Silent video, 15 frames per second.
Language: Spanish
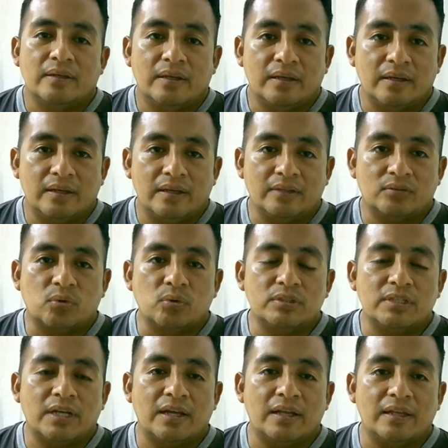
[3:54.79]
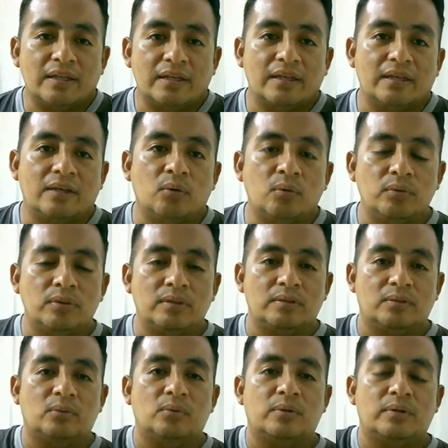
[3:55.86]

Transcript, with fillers: eh, escucha eh, un,